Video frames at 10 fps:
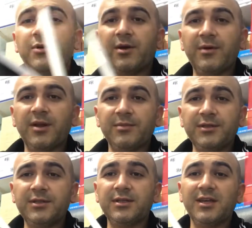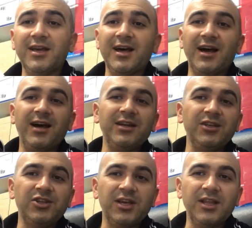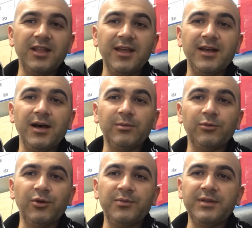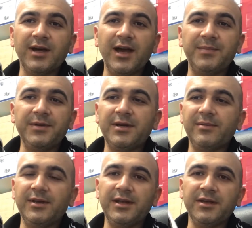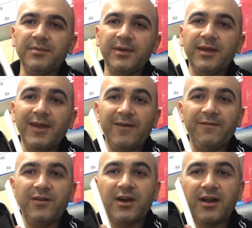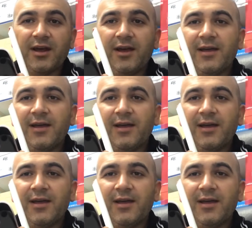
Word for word: kameramız aynı şekilde kablolu bir IP kamera gibi NVR'a